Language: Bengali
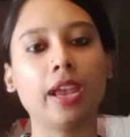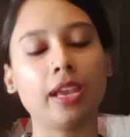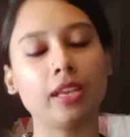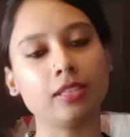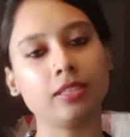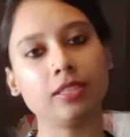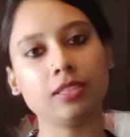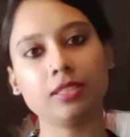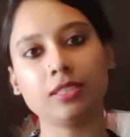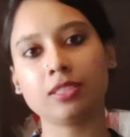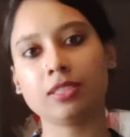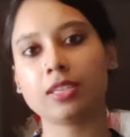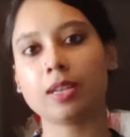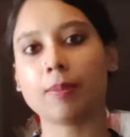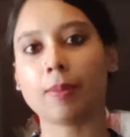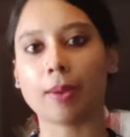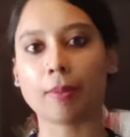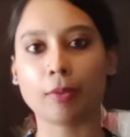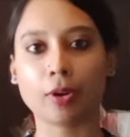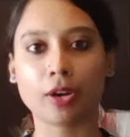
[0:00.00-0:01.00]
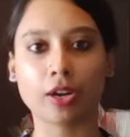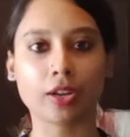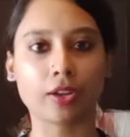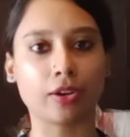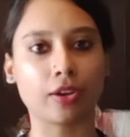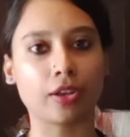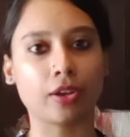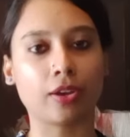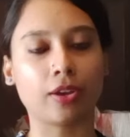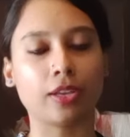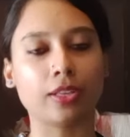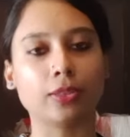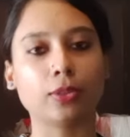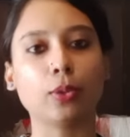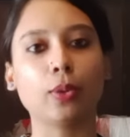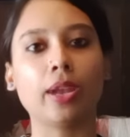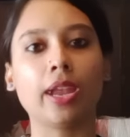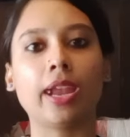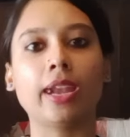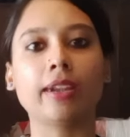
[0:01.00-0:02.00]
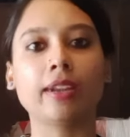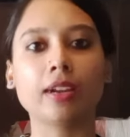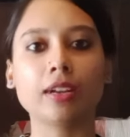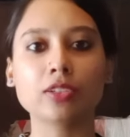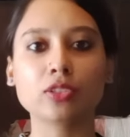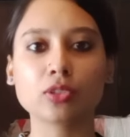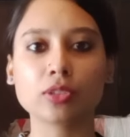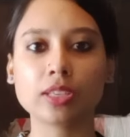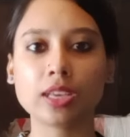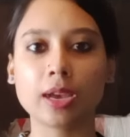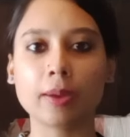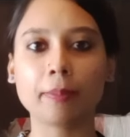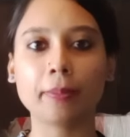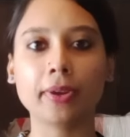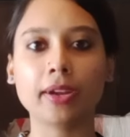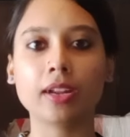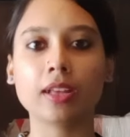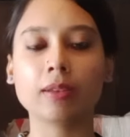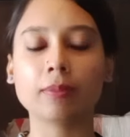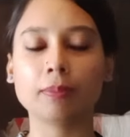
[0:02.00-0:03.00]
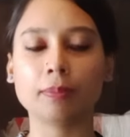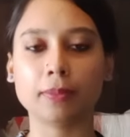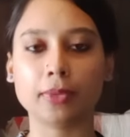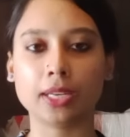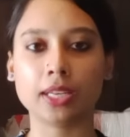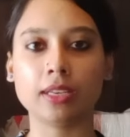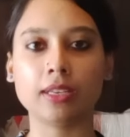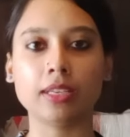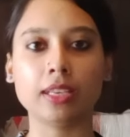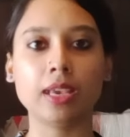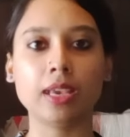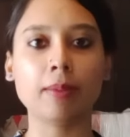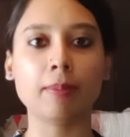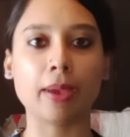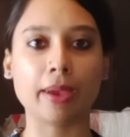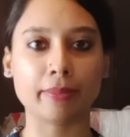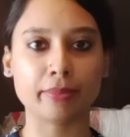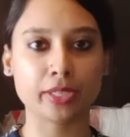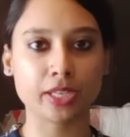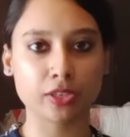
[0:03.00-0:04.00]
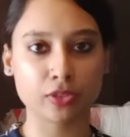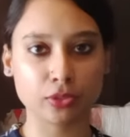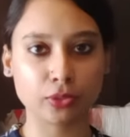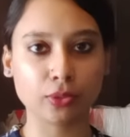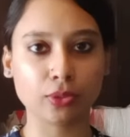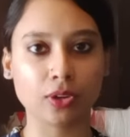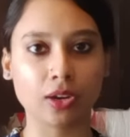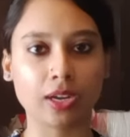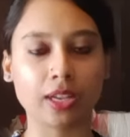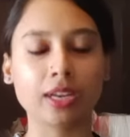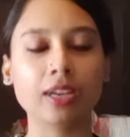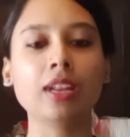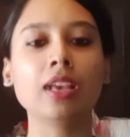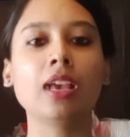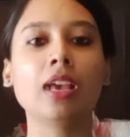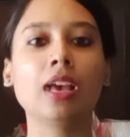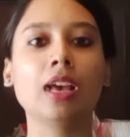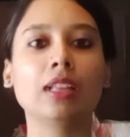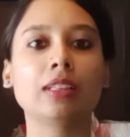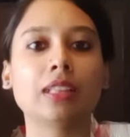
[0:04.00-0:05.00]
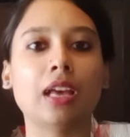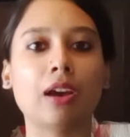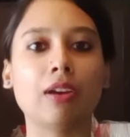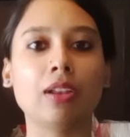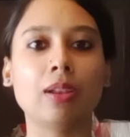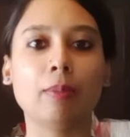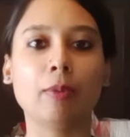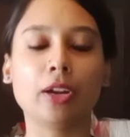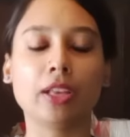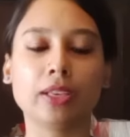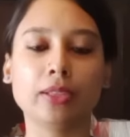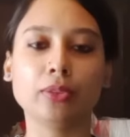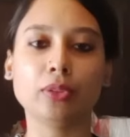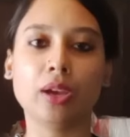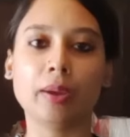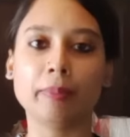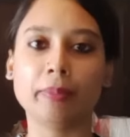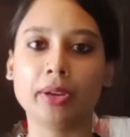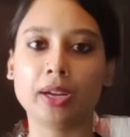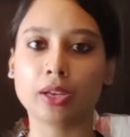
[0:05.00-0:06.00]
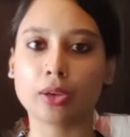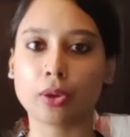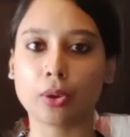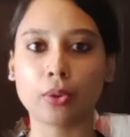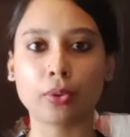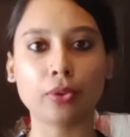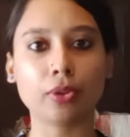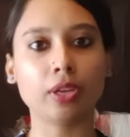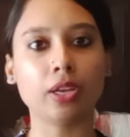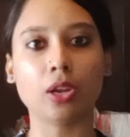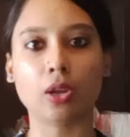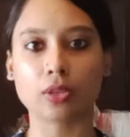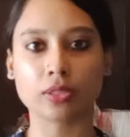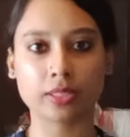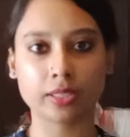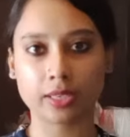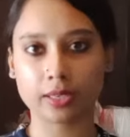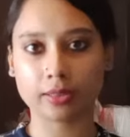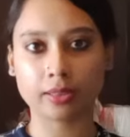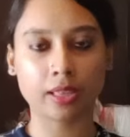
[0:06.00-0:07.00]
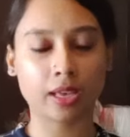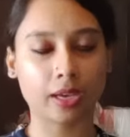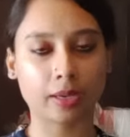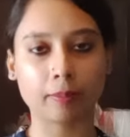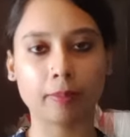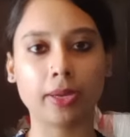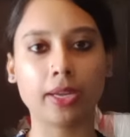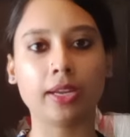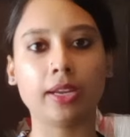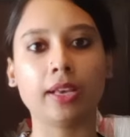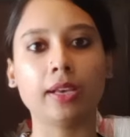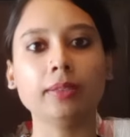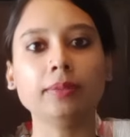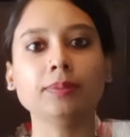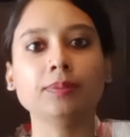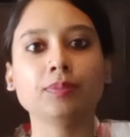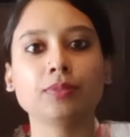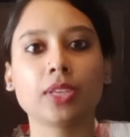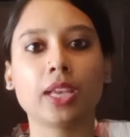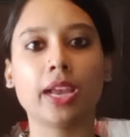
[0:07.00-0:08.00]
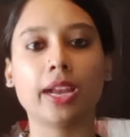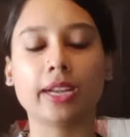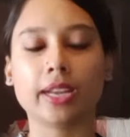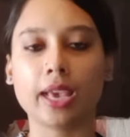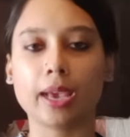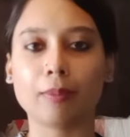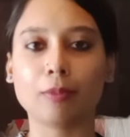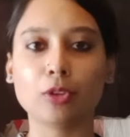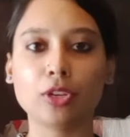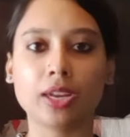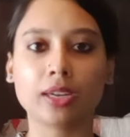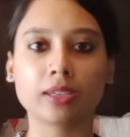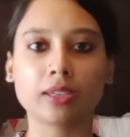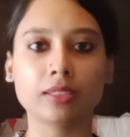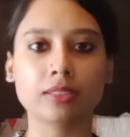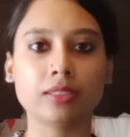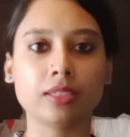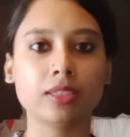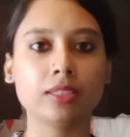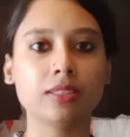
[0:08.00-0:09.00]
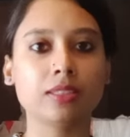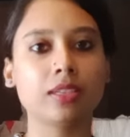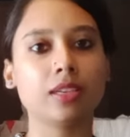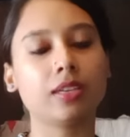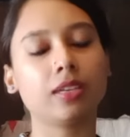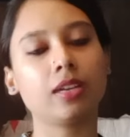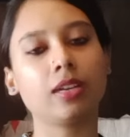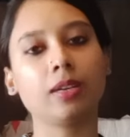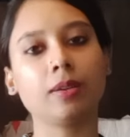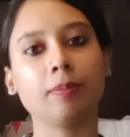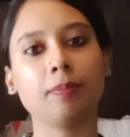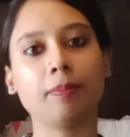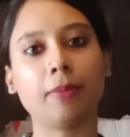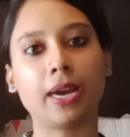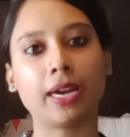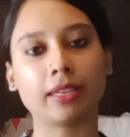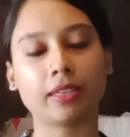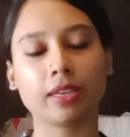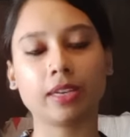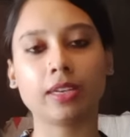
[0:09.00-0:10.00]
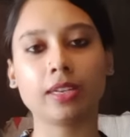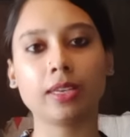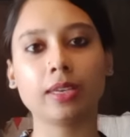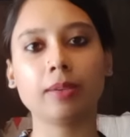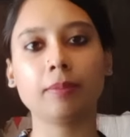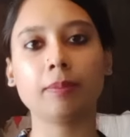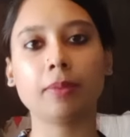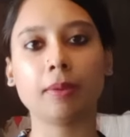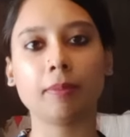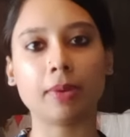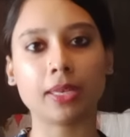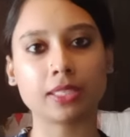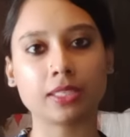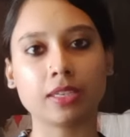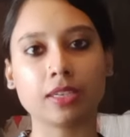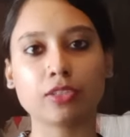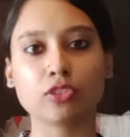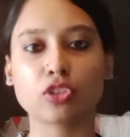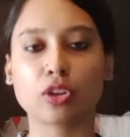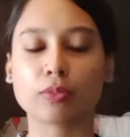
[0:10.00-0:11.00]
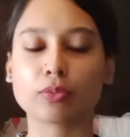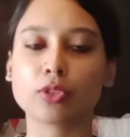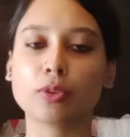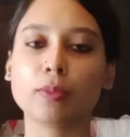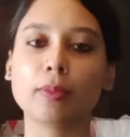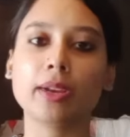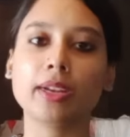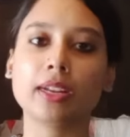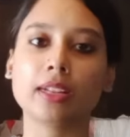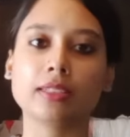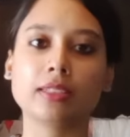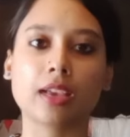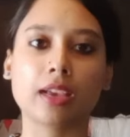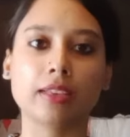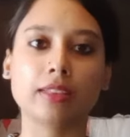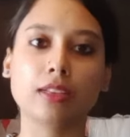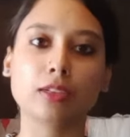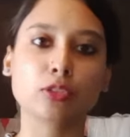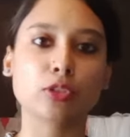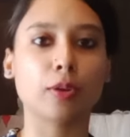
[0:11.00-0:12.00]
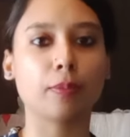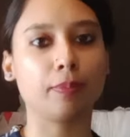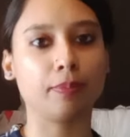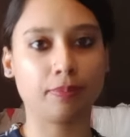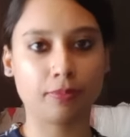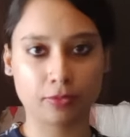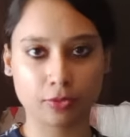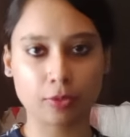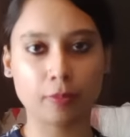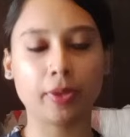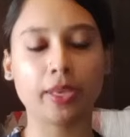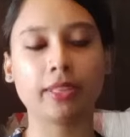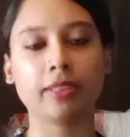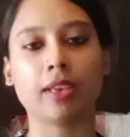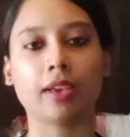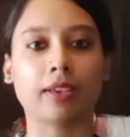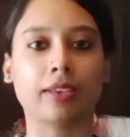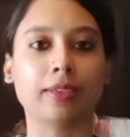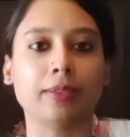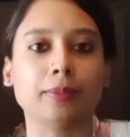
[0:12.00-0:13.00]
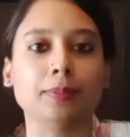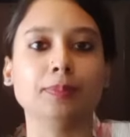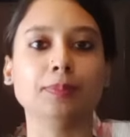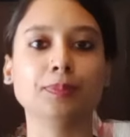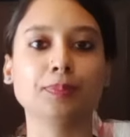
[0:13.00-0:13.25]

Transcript: এই জিনিসটা ব্যবহার করা হয় তো এটার যদি আপনারা মানে নিয়ে ব্যবসা শুরু করেন তাহলে পরে কিন্তু আপনারা কখনোই লসে থাকবেন না এটা এমনই একটা জিনিস যেটার মার্কেটে বা বাজারে সবসময় এটা চাহিদা সব সময় থাকে